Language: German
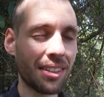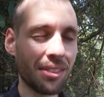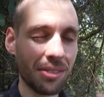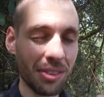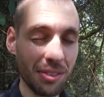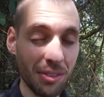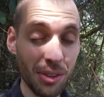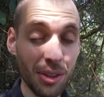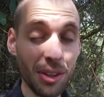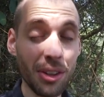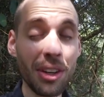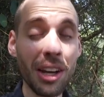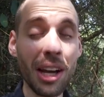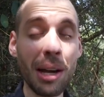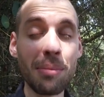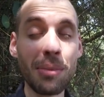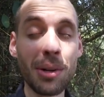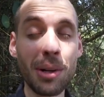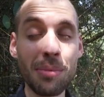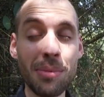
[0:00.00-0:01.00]
Wenn wir Glück
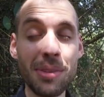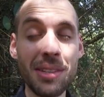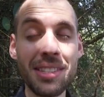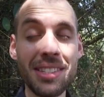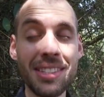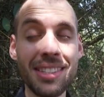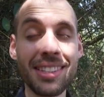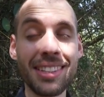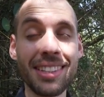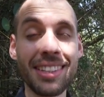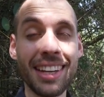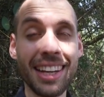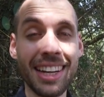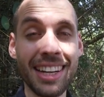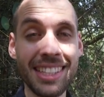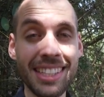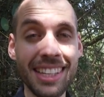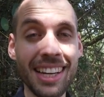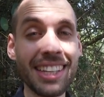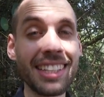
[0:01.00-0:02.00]
haben, kommt es in
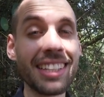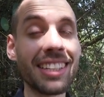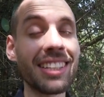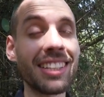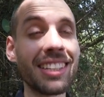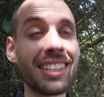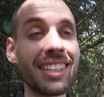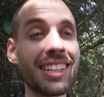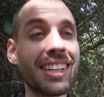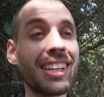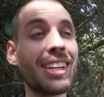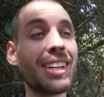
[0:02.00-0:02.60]
einer Zeit, die nicht